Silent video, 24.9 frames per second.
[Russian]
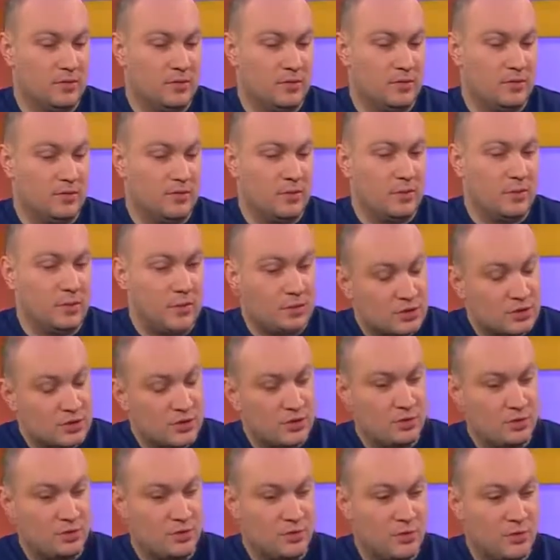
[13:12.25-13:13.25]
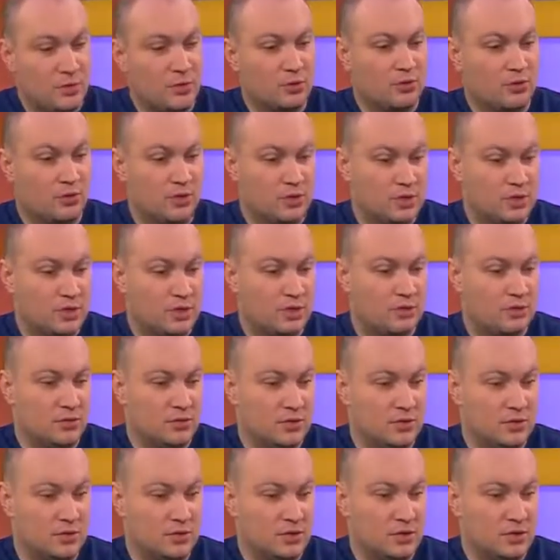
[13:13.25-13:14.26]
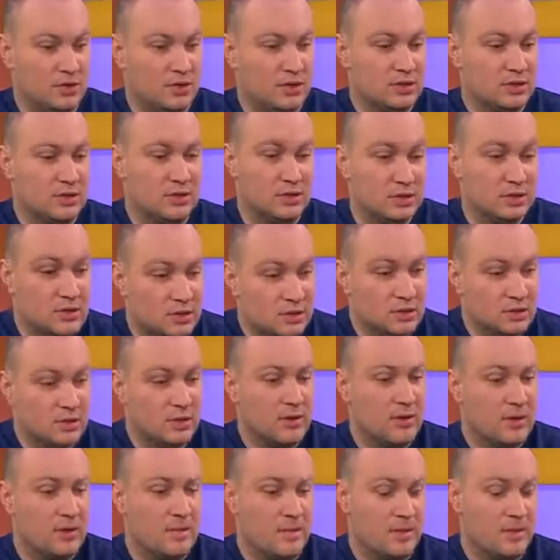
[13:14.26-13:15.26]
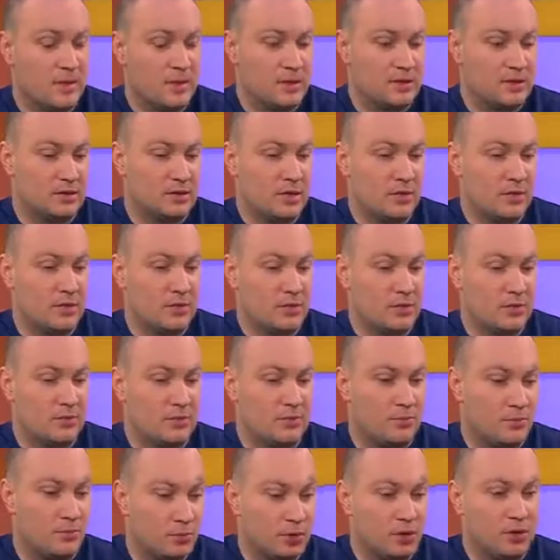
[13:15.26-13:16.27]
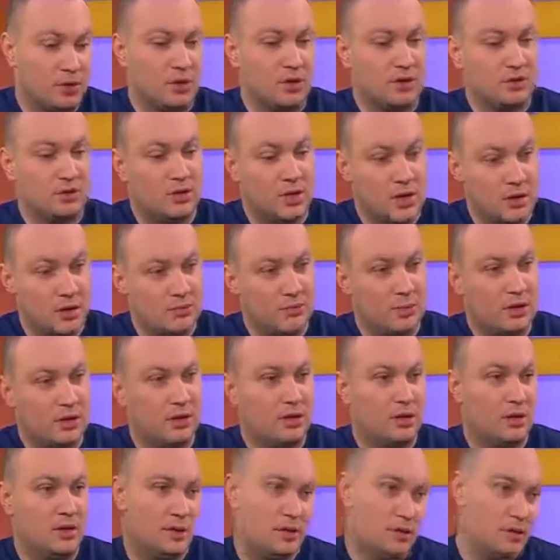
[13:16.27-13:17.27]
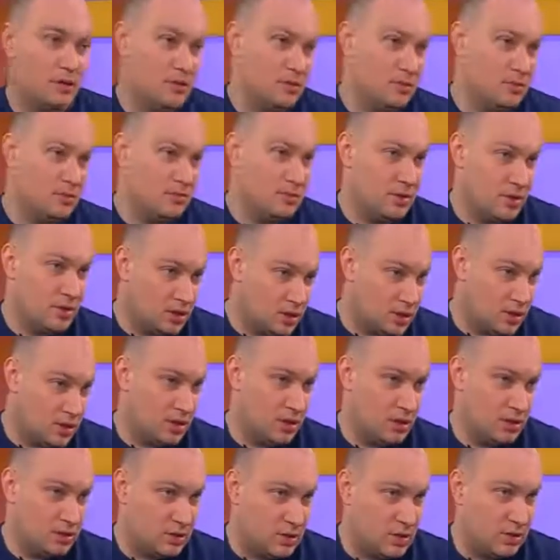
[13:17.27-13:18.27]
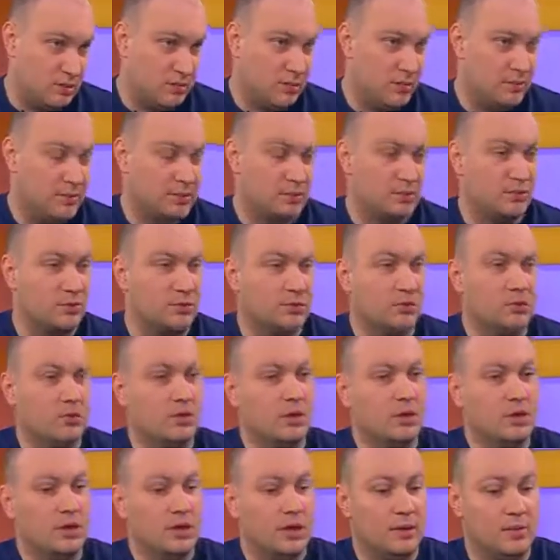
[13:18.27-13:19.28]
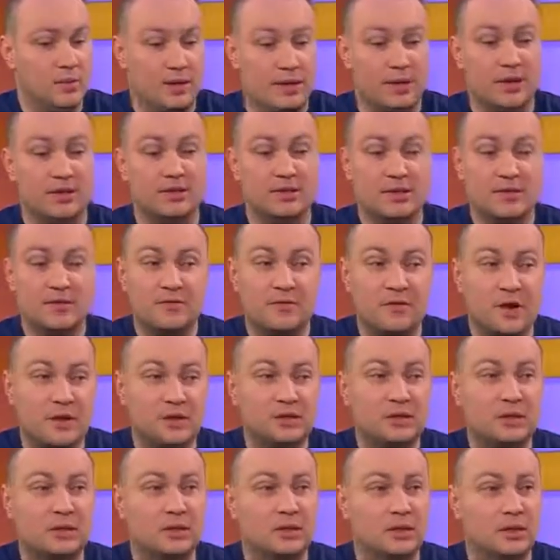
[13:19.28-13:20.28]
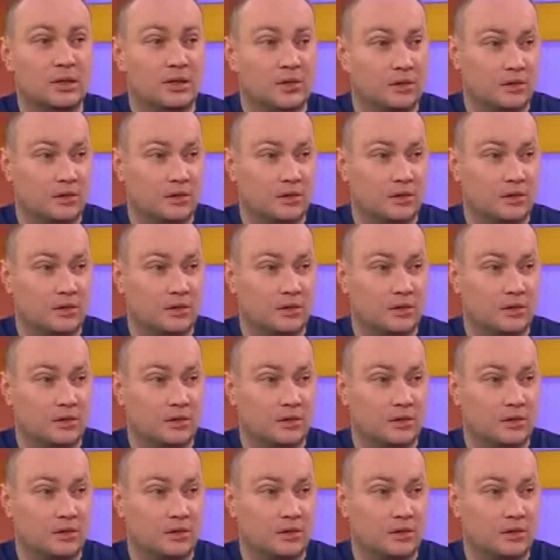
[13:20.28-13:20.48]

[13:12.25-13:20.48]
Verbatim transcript: вопросов, которые могут возникнуть в связи с разговорами Путина Трампа и Порошенко Трампа, поскольку американский фактор,